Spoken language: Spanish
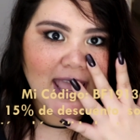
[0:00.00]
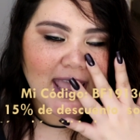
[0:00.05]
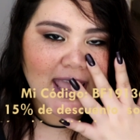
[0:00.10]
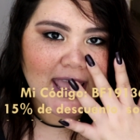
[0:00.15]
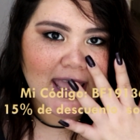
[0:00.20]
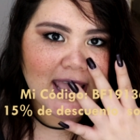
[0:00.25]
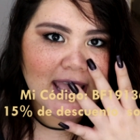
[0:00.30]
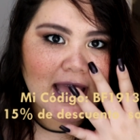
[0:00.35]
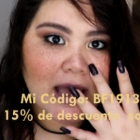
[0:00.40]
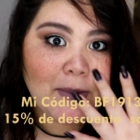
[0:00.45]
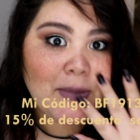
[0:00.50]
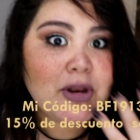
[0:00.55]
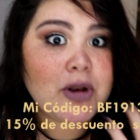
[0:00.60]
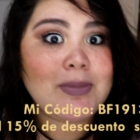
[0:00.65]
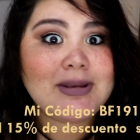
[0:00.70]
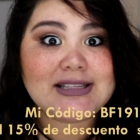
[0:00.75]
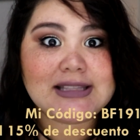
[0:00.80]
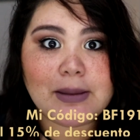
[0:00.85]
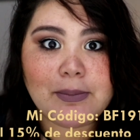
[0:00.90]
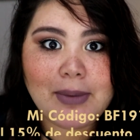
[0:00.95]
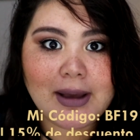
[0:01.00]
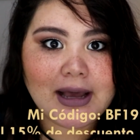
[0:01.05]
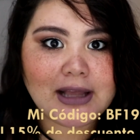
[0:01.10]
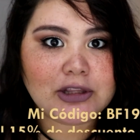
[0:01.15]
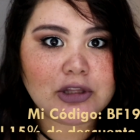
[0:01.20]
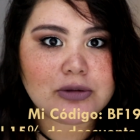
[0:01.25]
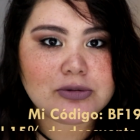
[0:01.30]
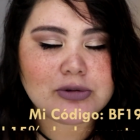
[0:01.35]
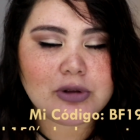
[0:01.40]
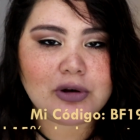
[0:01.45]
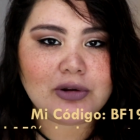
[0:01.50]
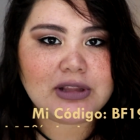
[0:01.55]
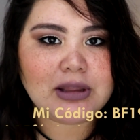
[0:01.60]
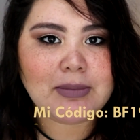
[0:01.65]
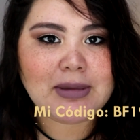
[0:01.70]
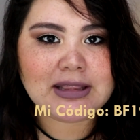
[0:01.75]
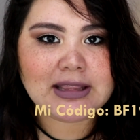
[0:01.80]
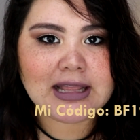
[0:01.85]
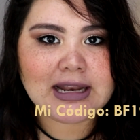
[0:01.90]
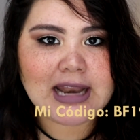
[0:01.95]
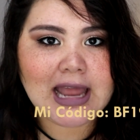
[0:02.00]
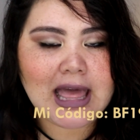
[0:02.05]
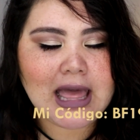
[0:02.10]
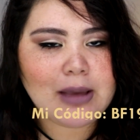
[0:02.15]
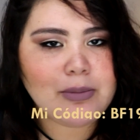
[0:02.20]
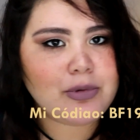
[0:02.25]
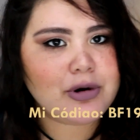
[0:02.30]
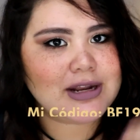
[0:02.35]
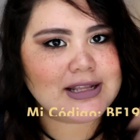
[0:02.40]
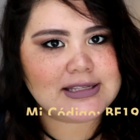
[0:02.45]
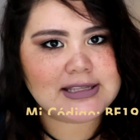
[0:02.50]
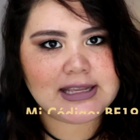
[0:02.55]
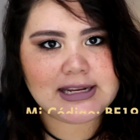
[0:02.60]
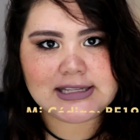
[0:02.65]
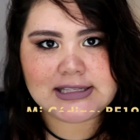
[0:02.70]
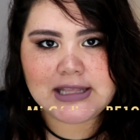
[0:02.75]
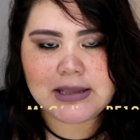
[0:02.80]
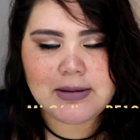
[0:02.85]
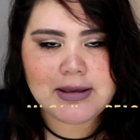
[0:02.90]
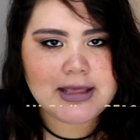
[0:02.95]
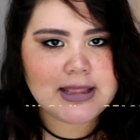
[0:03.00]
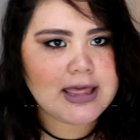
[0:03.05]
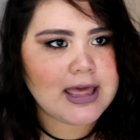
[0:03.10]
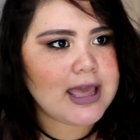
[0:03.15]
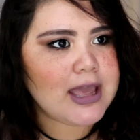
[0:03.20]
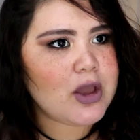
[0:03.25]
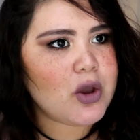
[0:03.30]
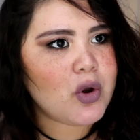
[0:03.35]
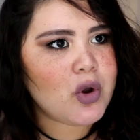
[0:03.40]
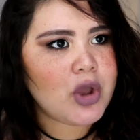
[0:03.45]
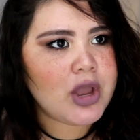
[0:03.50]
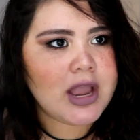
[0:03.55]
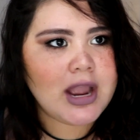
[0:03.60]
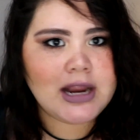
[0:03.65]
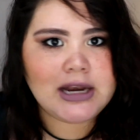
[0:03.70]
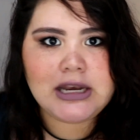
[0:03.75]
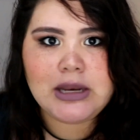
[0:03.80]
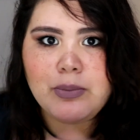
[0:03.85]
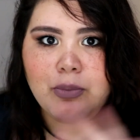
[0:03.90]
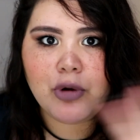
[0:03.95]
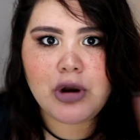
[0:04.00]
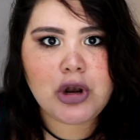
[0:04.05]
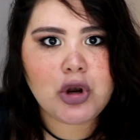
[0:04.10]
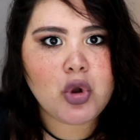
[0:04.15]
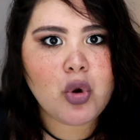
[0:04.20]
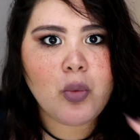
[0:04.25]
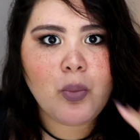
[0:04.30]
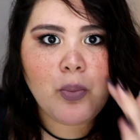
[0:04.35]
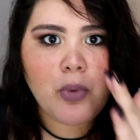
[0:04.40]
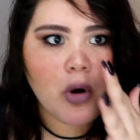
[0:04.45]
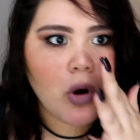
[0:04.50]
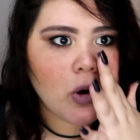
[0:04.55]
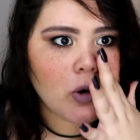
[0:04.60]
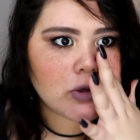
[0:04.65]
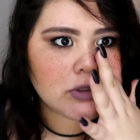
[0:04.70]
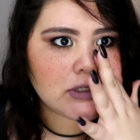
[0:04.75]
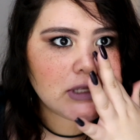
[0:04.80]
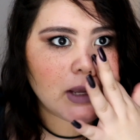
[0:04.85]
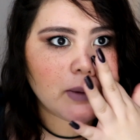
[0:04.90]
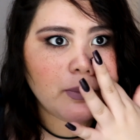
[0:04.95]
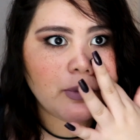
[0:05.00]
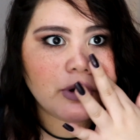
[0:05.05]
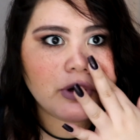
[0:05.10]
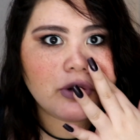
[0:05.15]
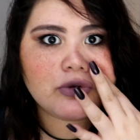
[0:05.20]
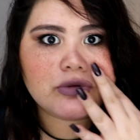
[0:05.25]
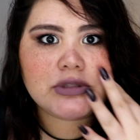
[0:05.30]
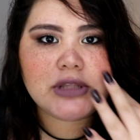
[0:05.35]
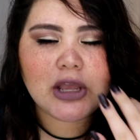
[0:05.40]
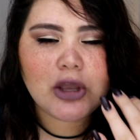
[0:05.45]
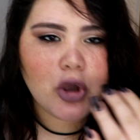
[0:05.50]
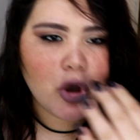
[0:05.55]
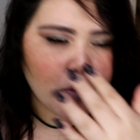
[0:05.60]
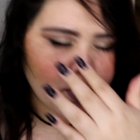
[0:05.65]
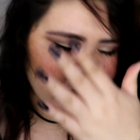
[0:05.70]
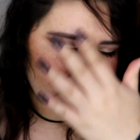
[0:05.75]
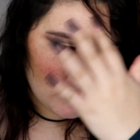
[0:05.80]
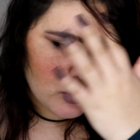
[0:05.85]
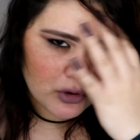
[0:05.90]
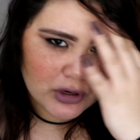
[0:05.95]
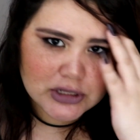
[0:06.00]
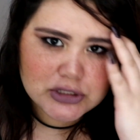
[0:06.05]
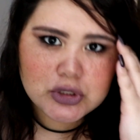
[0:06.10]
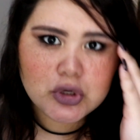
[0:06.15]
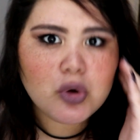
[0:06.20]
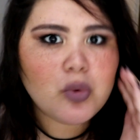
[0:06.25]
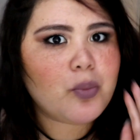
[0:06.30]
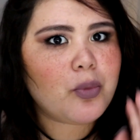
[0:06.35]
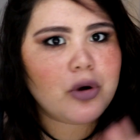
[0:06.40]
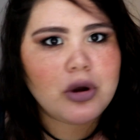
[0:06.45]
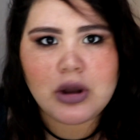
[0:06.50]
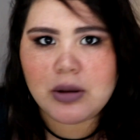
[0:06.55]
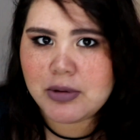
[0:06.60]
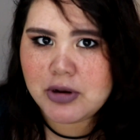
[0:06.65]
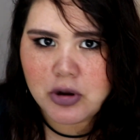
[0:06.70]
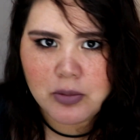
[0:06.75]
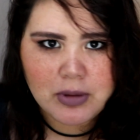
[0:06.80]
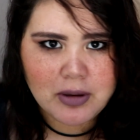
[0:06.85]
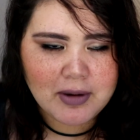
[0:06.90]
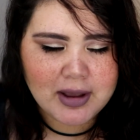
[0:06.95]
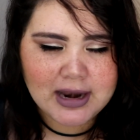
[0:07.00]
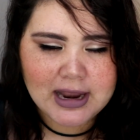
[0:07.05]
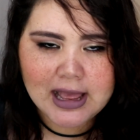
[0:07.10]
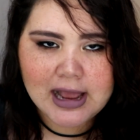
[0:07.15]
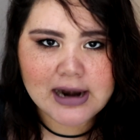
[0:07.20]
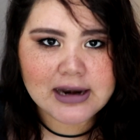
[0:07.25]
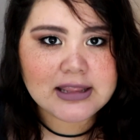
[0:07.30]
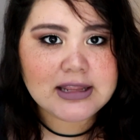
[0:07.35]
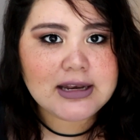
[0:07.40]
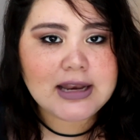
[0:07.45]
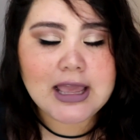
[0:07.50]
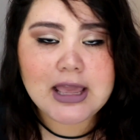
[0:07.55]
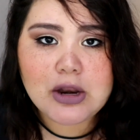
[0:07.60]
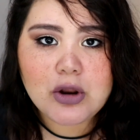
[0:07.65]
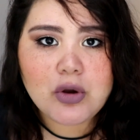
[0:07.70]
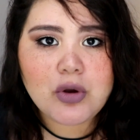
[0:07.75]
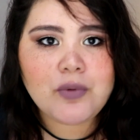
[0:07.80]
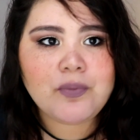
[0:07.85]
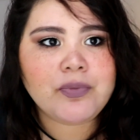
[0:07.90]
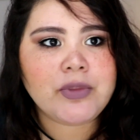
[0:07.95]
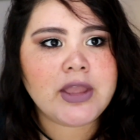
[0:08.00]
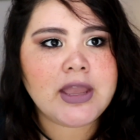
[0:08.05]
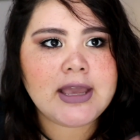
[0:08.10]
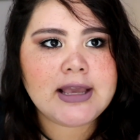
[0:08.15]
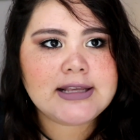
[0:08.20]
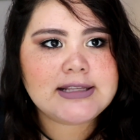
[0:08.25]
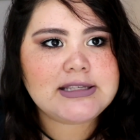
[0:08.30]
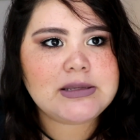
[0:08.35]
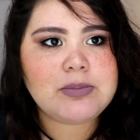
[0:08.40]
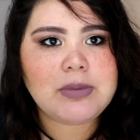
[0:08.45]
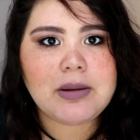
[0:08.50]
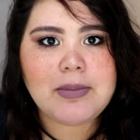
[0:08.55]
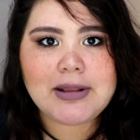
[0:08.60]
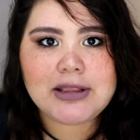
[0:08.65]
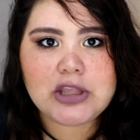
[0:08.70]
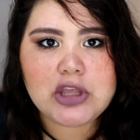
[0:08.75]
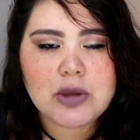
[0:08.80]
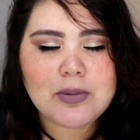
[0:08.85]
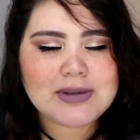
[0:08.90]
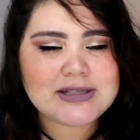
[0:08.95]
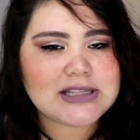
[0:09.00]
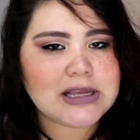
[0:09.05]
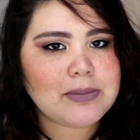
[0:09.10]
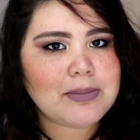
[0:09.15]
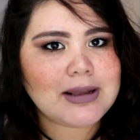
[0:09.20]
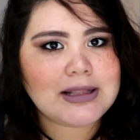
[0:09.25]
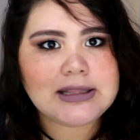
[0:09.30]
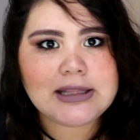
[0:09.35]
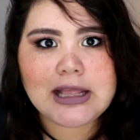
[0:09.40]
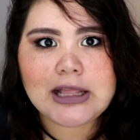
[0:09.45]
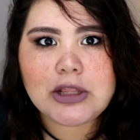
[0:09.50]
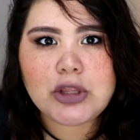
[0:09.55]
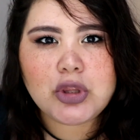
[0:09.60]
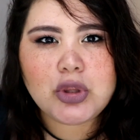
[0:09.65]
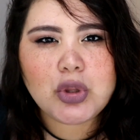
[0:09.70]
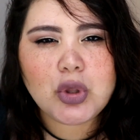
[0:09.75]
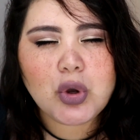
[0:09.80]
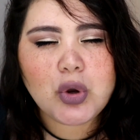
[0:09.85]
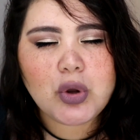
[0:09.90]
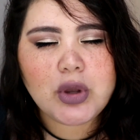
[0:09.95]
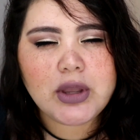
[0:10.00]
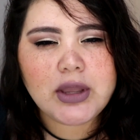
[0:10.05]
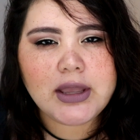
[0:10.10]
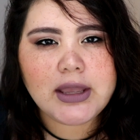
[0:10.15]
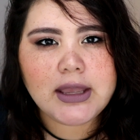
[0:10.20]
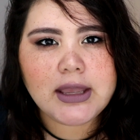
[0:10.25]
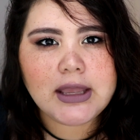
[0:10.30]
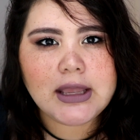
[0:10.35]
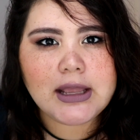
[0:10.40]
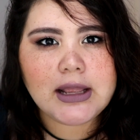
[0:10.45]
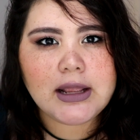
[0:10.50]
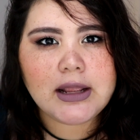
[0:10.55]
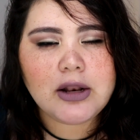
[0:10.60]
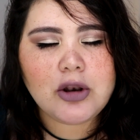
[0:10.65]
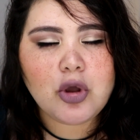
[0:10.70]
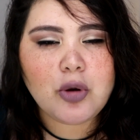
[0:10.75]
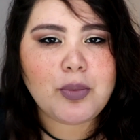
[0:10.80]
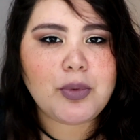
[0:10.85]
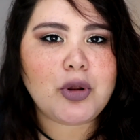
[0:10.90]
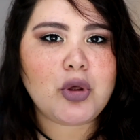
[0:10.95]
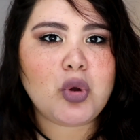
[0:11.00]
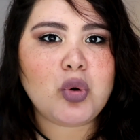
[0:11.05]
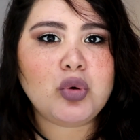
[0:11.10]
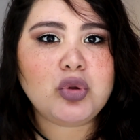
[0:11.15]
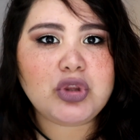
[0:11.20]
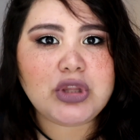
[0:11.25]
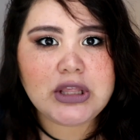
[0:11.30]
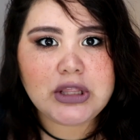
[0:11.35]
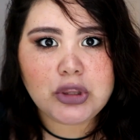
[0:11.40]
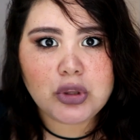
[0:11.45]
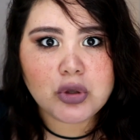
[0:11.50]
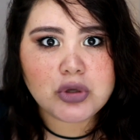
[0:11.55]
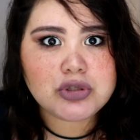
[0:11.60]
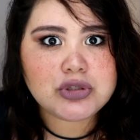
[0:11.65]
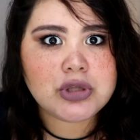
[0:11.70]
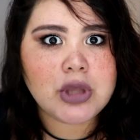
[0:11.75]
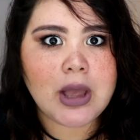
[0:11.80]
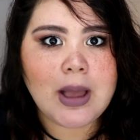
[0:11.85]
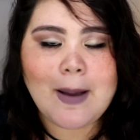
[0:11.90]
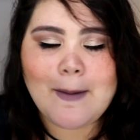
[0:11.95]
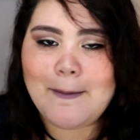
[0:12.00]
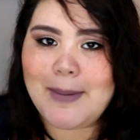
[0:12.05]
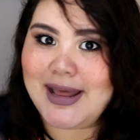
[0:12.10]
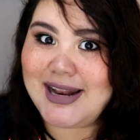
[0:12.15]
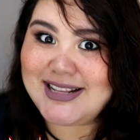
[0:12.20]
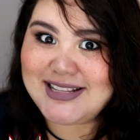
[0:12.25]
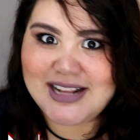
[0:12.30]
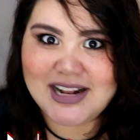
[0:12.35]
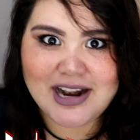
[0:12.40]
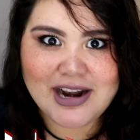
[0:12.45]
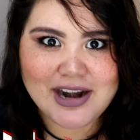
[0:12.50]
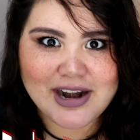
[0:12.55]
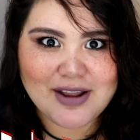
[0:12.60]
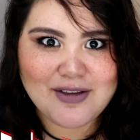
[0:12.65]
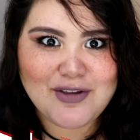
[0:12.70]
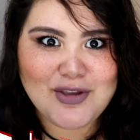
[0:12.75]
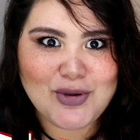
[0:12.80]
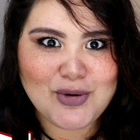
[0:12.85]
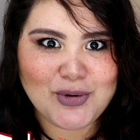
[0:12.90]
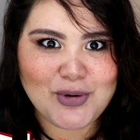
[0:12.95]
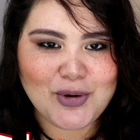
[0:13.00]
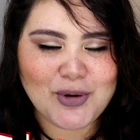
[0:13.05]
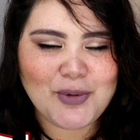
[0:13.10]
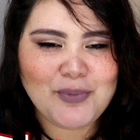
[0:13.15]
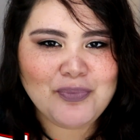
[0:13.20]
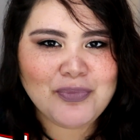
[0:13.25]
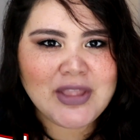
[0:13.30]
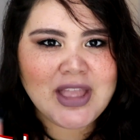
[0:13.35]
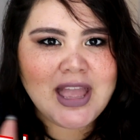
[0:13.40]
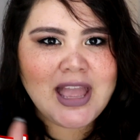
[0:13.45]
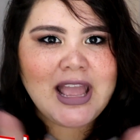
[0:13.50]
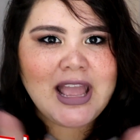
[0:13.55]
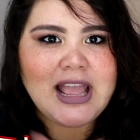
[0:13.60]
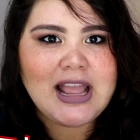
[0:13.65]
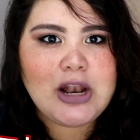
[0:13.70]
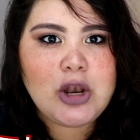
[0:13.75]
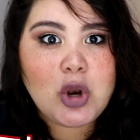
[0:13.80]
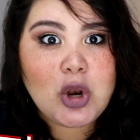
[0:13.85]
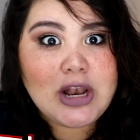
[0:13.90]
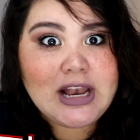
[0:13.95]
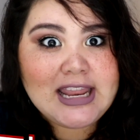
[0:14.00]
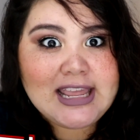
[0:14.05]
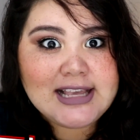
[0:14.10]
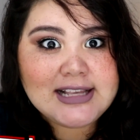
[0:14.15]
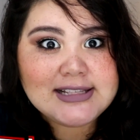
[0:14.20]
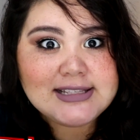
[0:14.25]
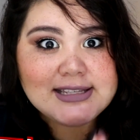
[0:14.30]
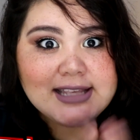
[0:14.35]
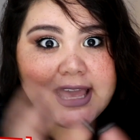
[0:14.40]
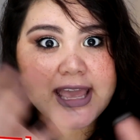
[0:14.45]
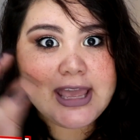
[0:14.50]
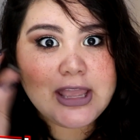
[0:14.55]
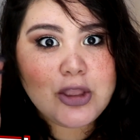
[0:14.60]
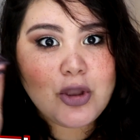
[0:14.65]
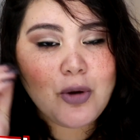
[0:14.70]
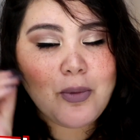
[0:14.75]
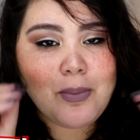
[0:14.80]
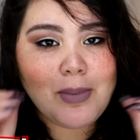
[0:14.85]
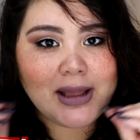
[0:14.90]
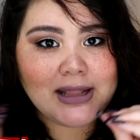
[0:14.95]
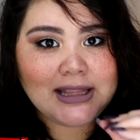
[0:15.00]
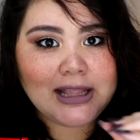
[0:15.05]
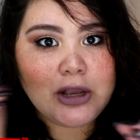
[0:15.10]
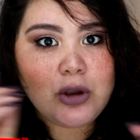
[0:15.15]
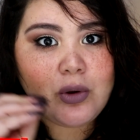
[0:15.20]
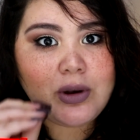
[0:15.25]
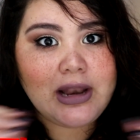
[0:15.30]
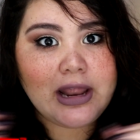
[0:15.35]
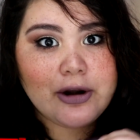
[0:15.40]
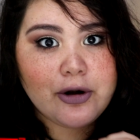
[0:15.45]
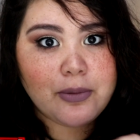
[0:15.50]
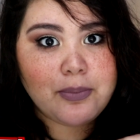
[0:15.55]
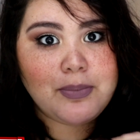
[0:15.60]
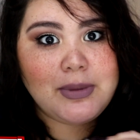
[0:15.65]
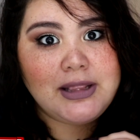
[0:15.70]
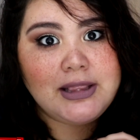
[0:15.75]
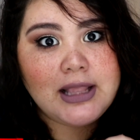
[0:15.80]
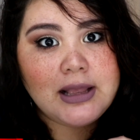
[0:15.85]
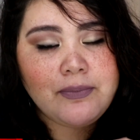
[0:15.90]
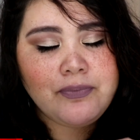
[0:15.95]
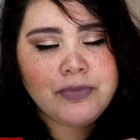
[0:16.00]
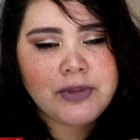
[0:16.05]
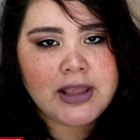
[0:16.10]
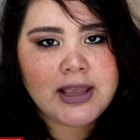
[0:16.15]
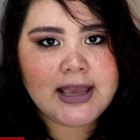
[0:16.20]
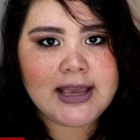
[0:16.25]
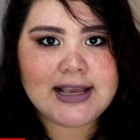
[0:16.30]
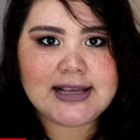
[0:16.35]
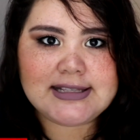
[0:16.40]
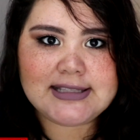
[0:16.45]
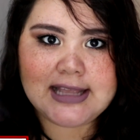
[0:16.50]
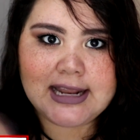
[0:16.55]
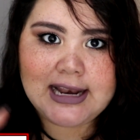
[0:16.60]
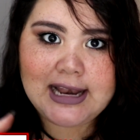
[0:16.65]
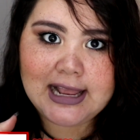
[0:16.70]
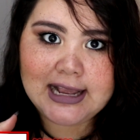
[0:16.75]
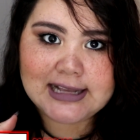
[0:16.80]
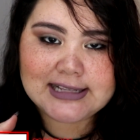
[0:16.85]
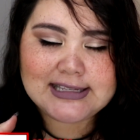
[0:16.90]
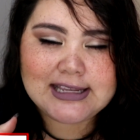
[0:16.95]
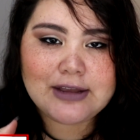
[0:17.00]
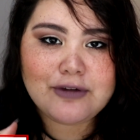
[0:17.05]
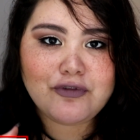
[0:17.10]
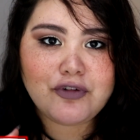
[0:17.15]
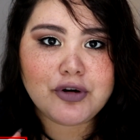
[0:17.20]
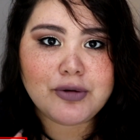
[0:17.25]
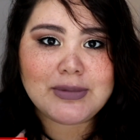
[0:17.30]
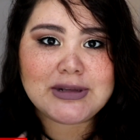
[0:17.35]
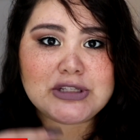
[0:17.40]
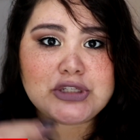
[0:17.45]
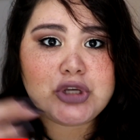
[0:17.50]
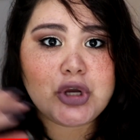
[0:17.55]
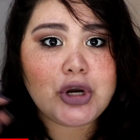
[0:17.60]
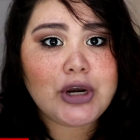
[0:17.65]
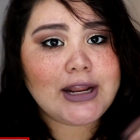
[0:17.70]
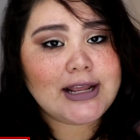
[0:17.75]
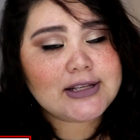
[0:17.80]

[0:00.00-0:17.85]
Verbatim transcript: Eh, a mí no me están pagando absolutamente nada por hacer este video, ni por el cupón, o sea, porque ustedes compren con ese cupón, a mí no me van a dar dinero. Simplemente ellos me están mandando eh, los productitos para hacer el review, ¿no? Los links que ellos mandan con la ropita están en la casilla de información.